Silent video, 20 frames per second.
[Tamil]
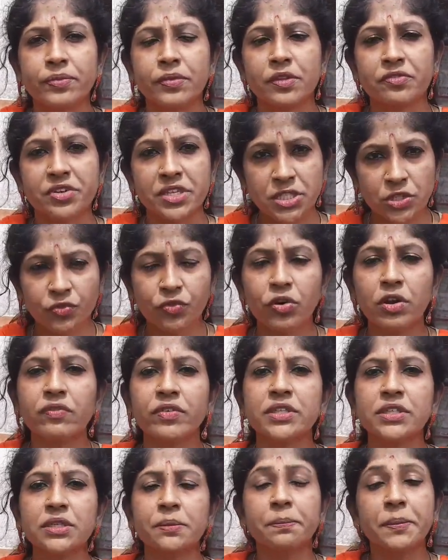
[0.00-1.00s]
ஃபஸ்ட் ஆஃப் ஆல்
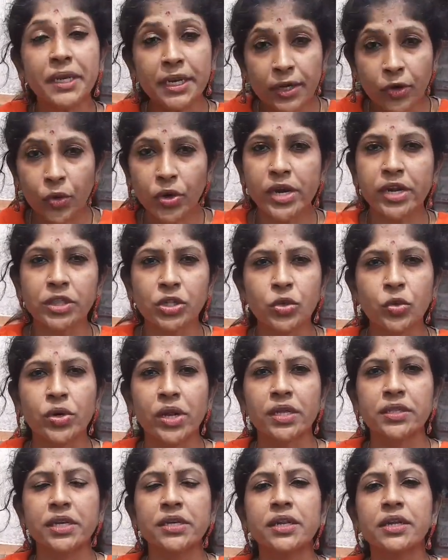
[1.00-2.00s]
வந்து மில்க் கூட
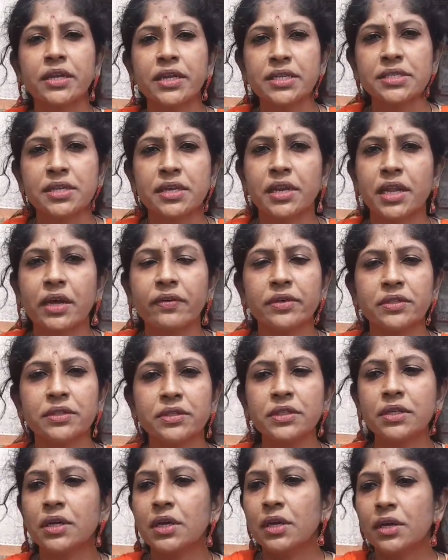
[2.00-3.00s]
எடுத்துக்கூடாது என்ன ரீசன்னா
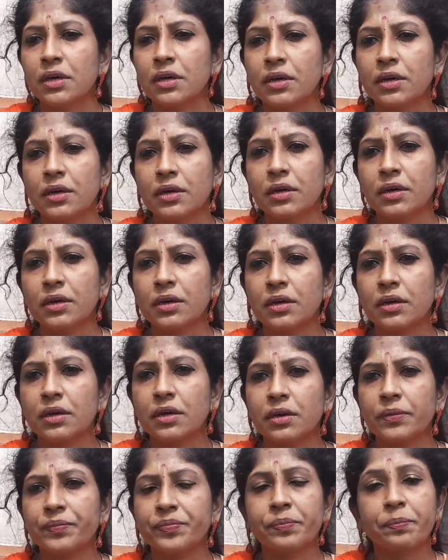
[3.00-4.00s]
வந்து
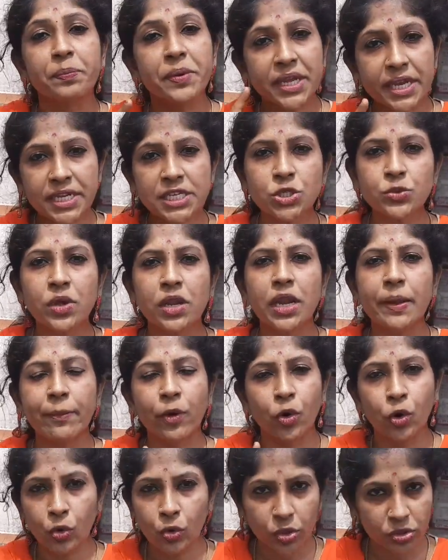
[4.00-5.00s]
பி டுவெல் நம்ம
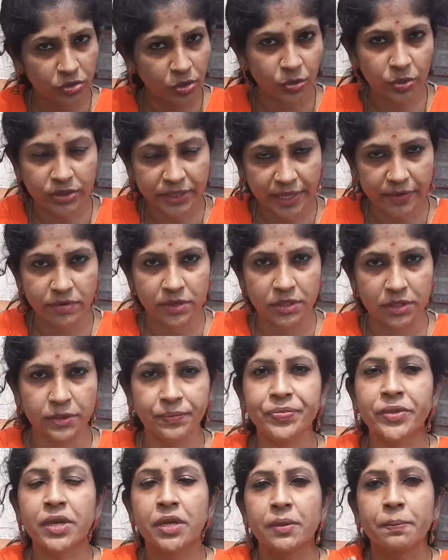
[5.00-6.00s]
ஒரு ஒருத்தருக்கும் தேவை
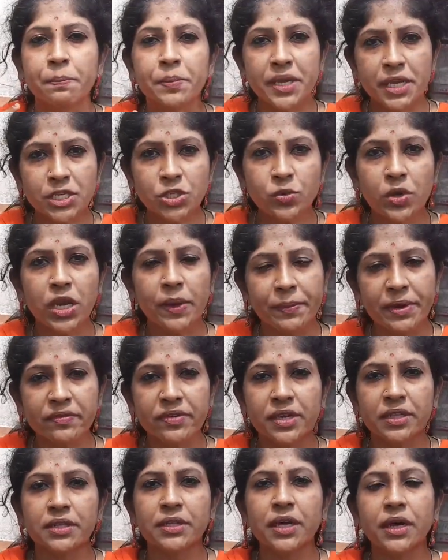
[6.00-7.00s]
பி டுவெல் எப்படி
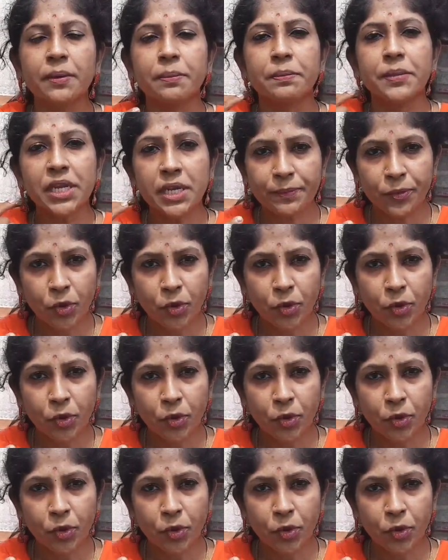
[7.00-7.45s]
வருதுன்னா மில்க்